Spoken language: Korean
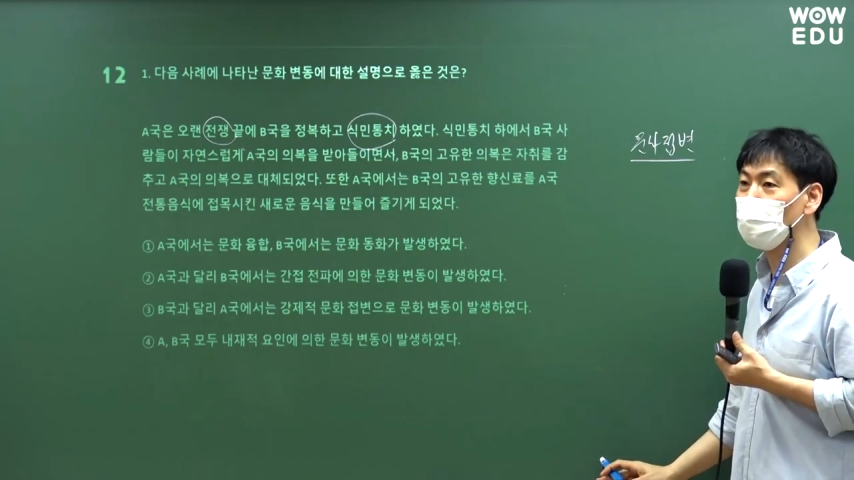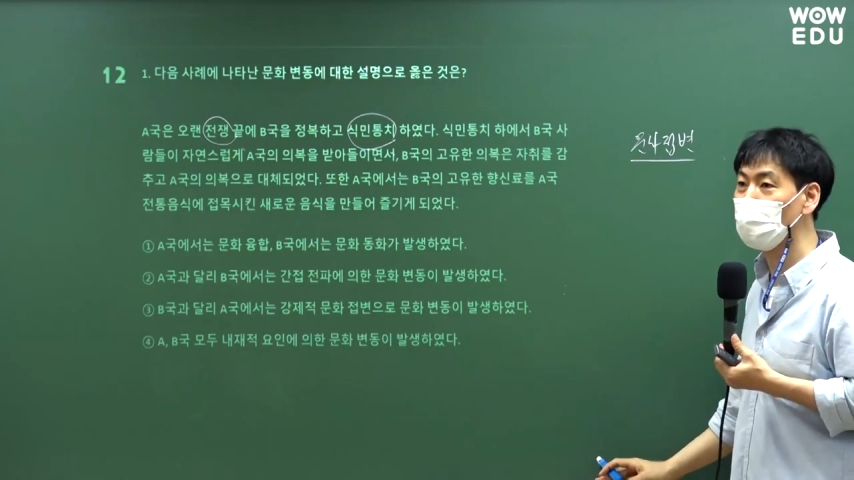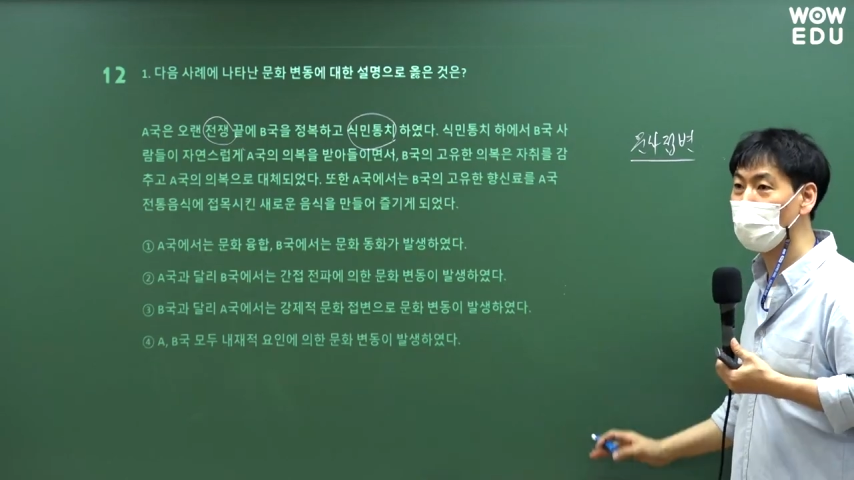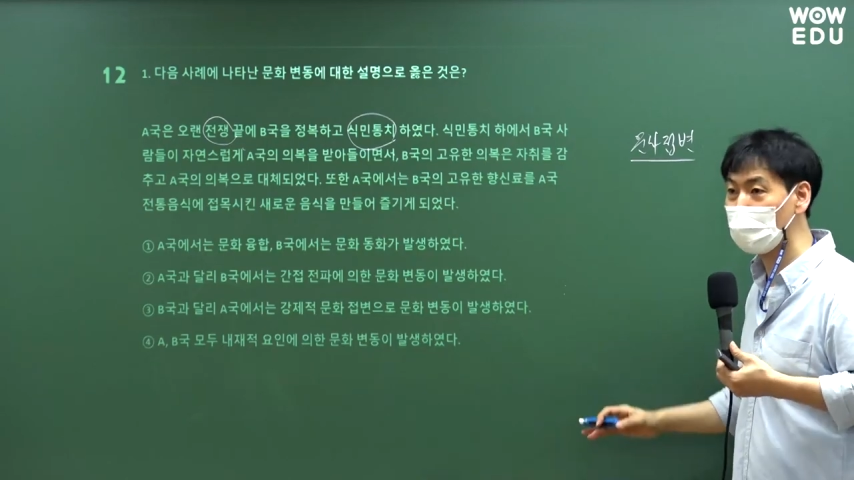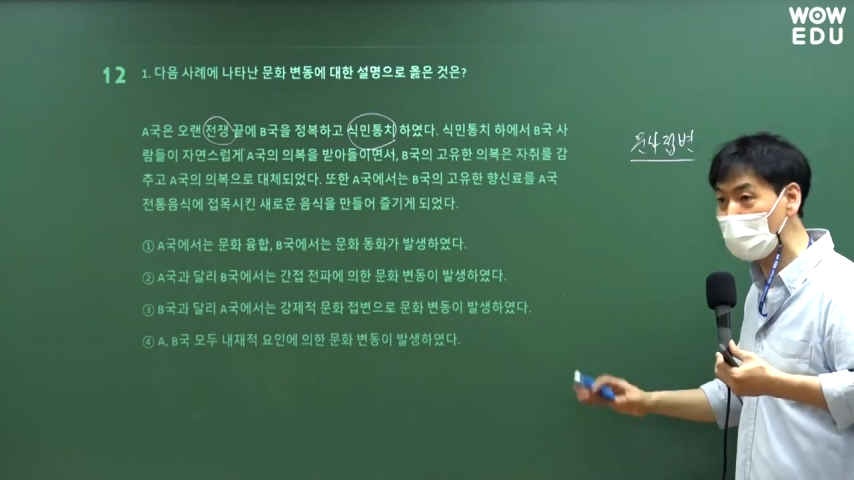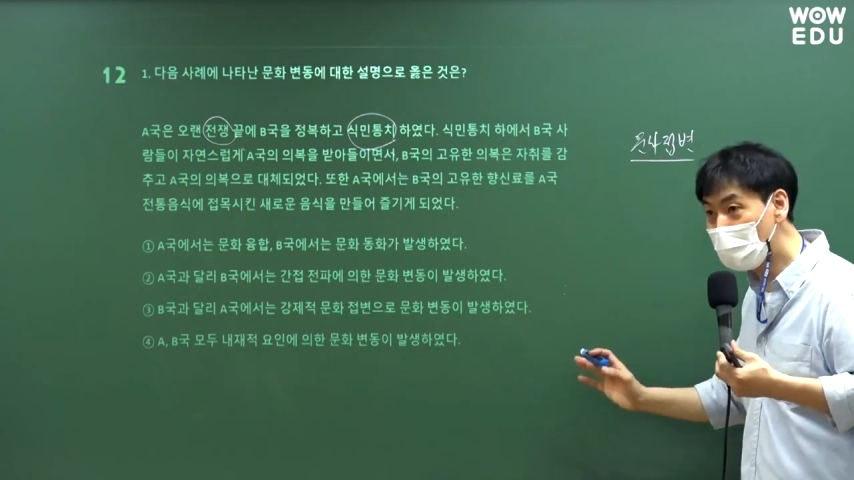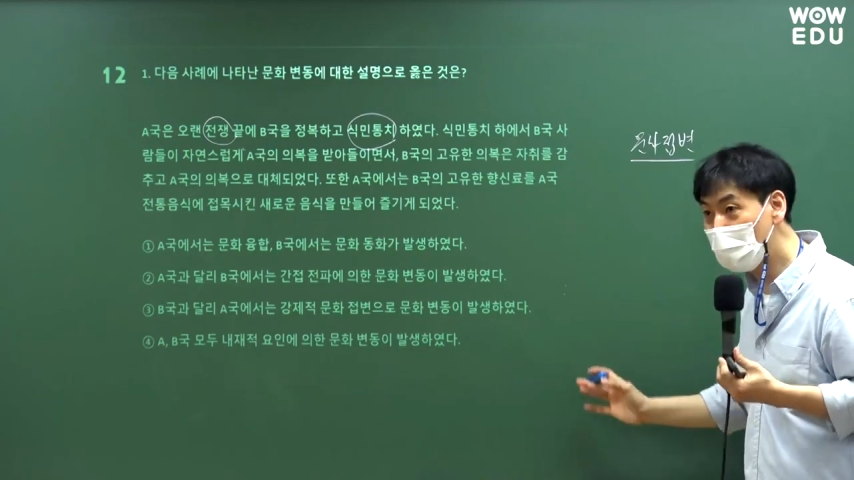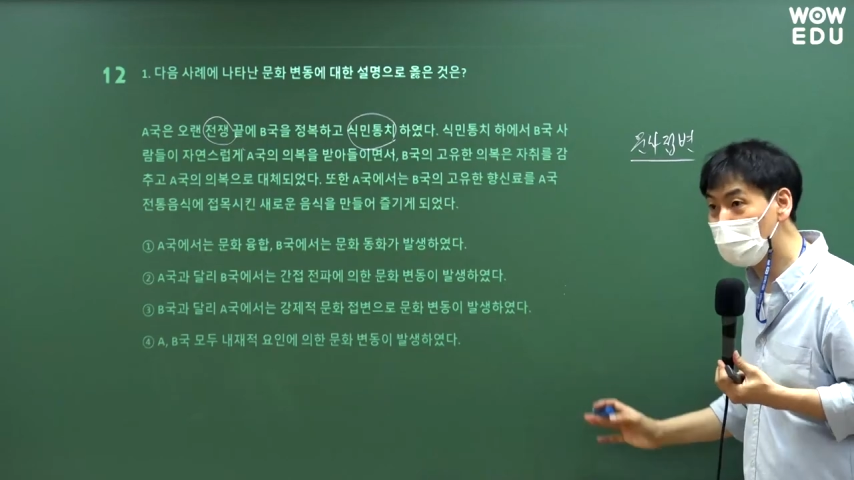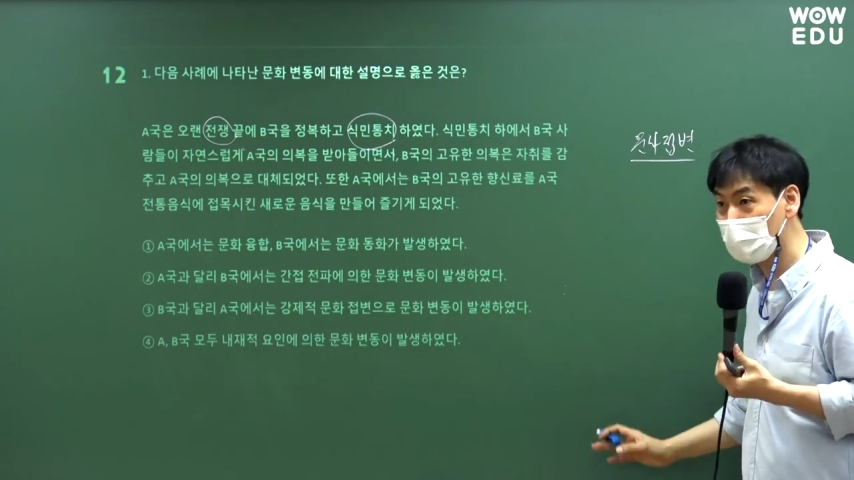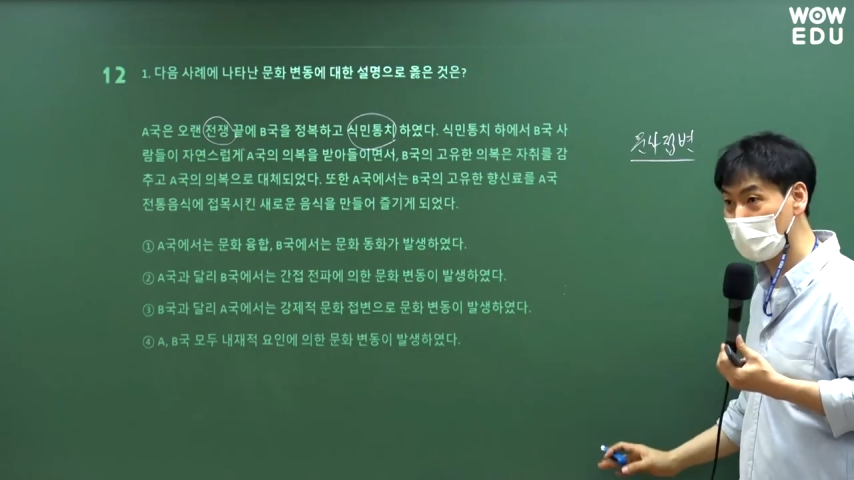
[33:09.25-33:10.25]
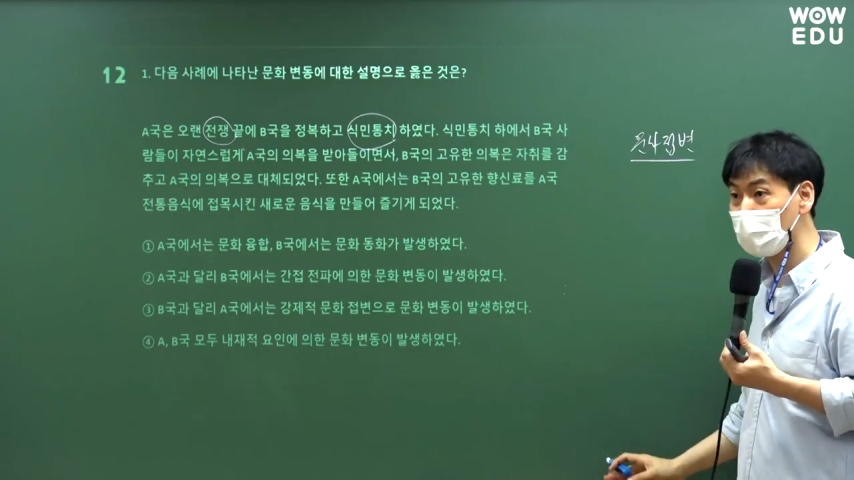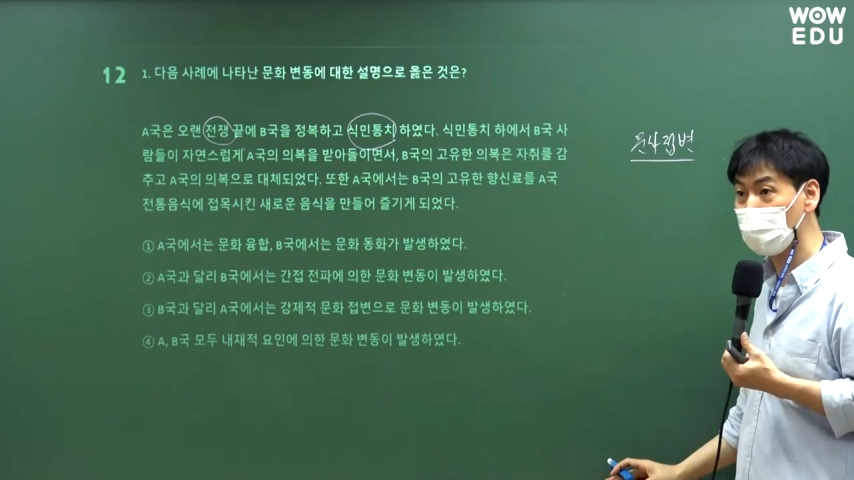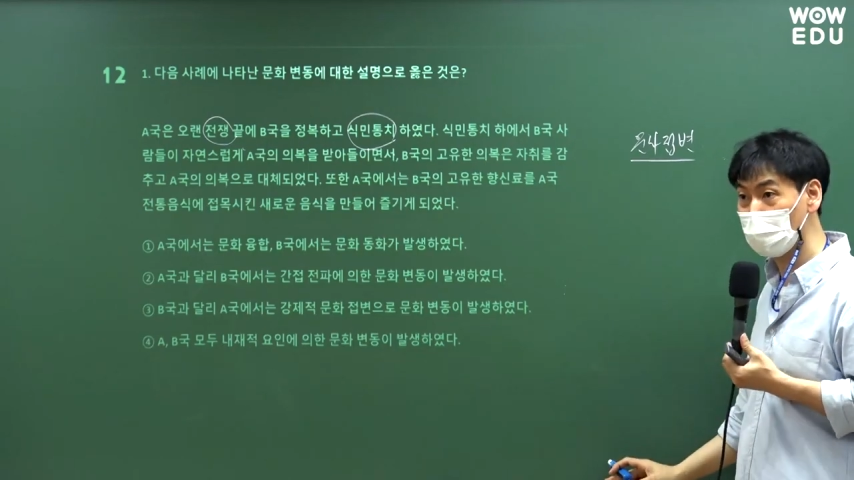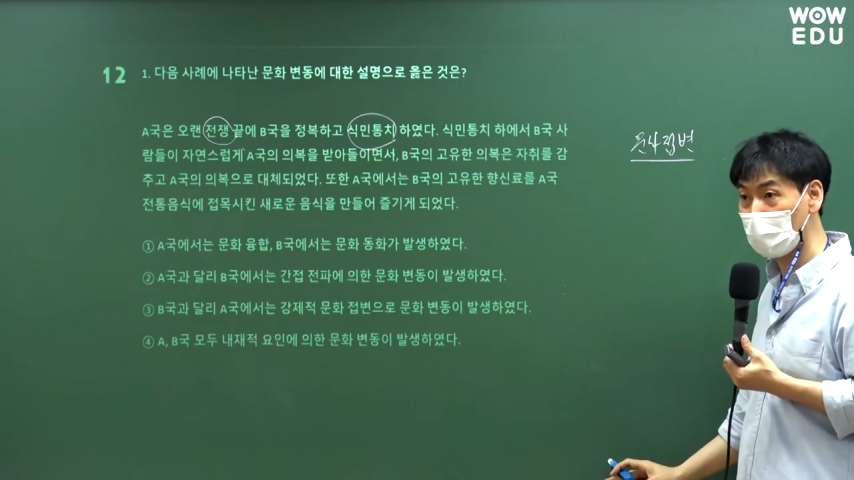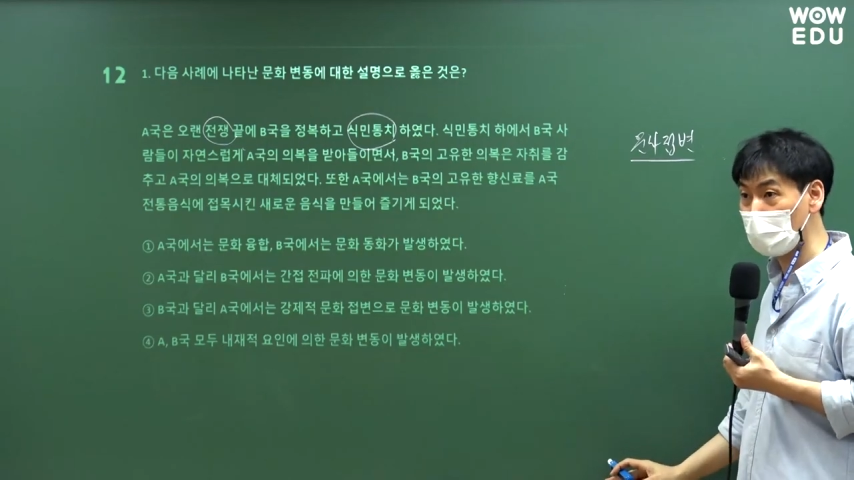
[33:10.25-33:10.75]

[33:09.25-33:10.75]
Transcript: 경로가 다 열려버렸다 이렇게 보면 되는